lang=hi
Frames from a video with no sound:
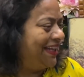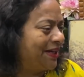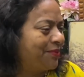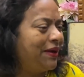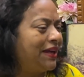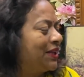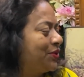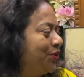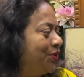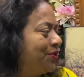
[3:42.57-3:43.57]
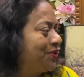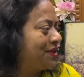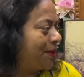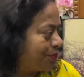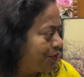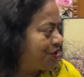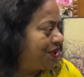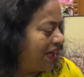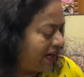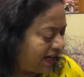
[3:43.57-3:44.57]
एक महीना तो सब कुछ
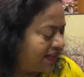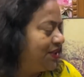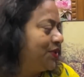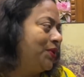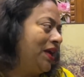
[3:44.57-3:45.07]
किया आज ही तो